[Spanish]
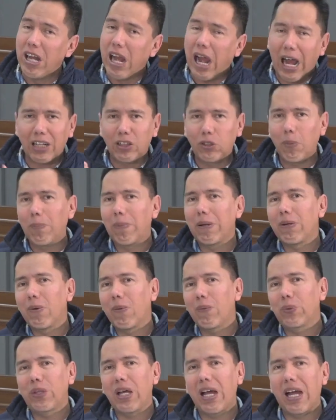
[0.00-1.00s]
A tu
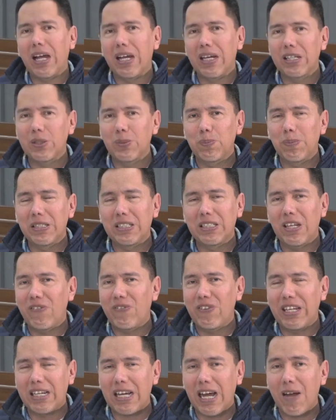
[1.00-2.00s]
pregunta
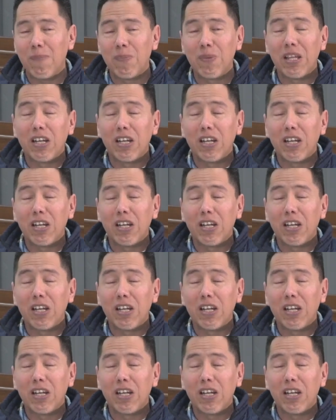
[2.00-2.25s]
específica,